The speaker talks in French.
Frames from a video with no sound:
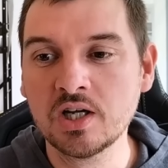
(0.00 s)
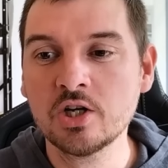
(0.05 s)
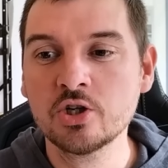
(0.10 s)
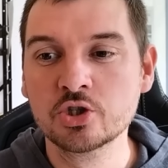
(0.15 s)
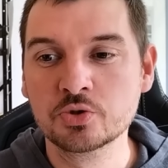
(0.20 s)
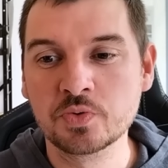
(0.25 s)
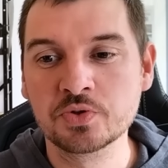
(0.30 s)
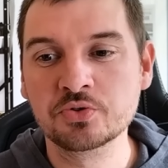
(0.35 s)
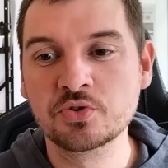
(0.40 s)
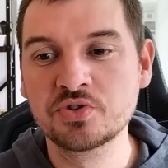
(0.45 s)

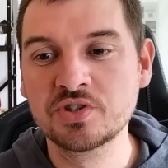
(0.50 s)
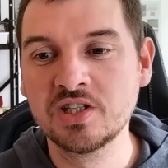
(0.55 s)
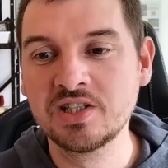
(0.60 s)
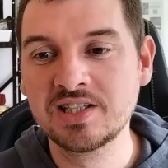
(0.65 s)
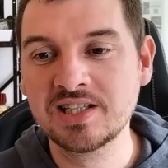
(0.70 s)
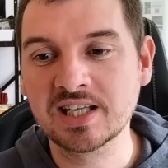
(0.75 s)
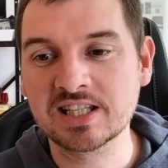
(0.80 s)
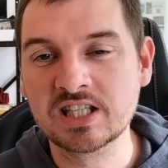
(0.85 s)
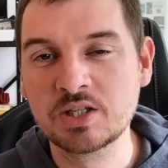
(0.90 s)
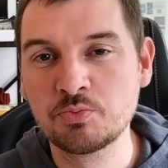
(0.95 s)
Je pense que c'est une
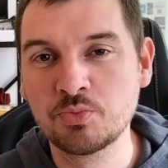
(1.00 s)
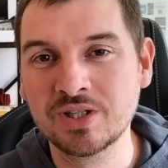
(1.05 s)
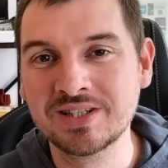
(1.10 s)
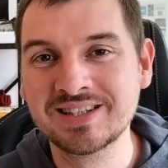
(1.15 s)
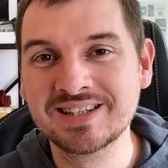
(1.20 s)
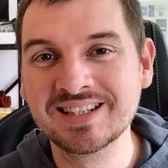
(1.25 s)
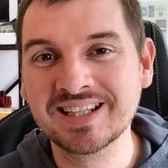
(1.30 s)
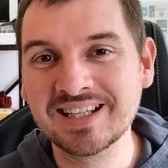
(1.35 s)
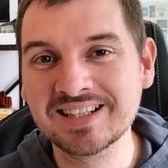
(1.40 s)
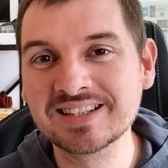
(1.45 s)
carte qui peut
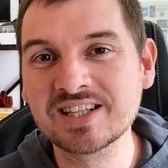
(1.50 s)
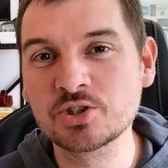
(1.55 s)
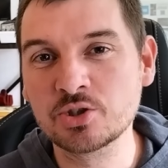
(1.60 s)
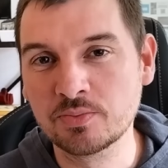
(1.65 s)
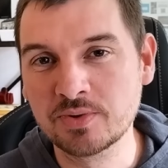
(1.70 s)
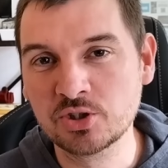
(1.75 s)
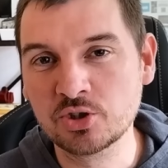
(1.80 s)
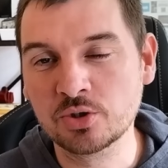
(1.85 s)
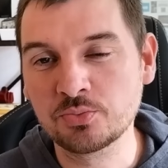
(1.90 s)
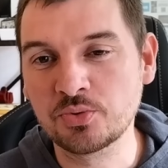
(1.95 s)
être très très
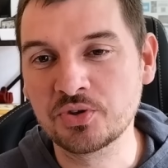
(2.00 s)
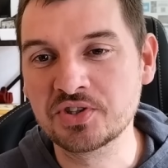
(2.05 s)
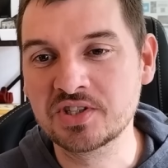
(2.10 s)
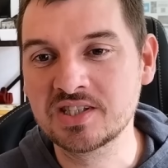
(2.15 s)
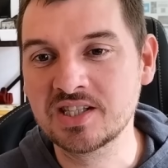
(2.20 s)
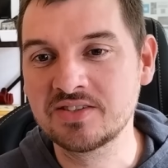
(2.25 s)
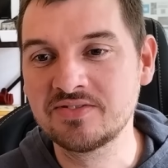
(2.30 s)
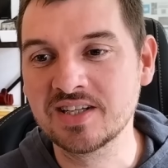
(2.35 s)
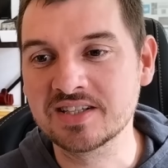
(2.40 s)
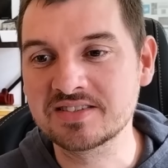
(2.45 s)
embêtante pour tes
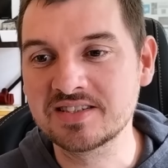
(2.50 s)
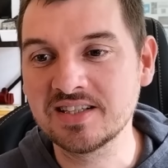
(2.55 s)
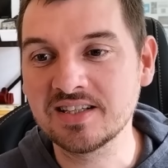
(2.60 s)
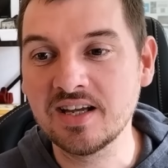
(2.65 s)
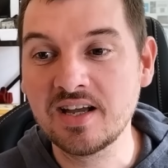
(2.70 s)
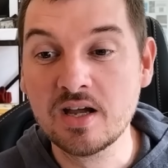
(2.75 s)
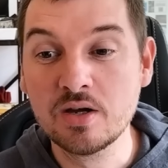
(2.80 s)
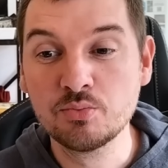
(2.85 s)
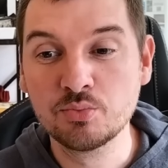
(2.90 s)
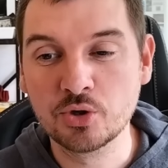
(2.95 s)
adversaires,
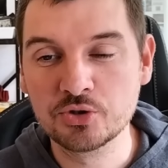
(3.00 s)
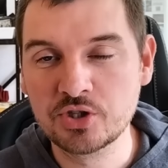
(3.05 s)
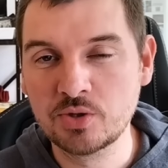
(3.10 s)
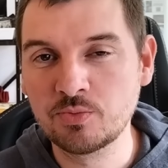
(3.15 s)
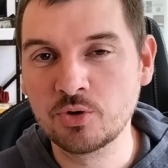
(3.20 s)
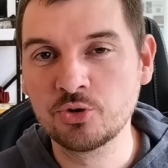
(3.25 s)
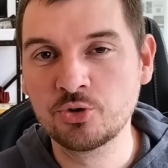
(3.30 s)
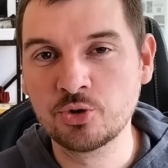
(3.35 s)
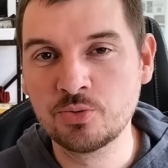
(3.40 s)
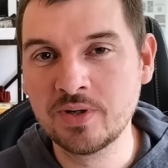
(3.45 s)
pour
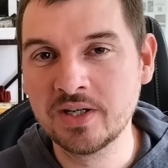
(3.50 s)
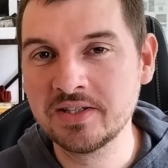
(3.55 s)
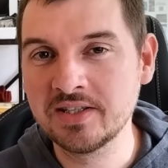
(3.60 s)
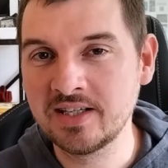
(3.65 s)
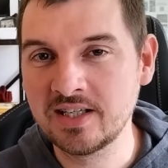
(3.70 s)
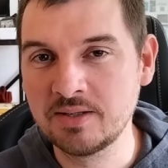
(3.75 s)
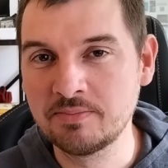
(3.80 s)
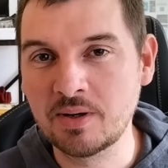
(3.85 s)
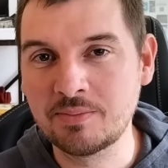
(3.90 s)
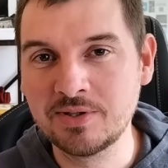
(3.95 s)
seulement 2 mana
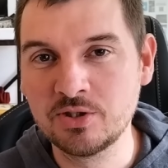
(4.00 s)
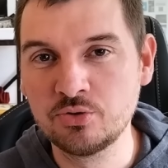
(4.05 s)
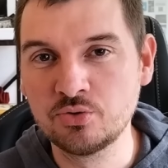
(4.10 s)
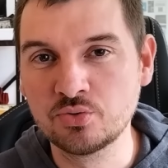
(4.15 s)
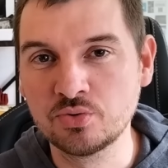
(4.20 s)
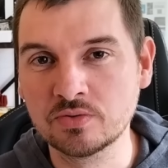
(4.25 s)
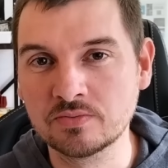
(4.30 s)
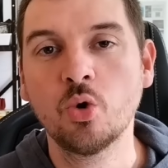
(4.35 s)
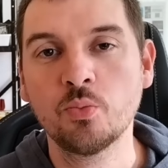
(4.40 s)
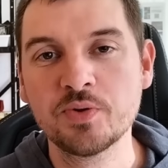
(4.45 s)
elle est pas mal du
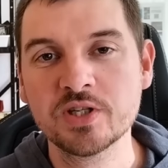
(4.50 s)
tout. On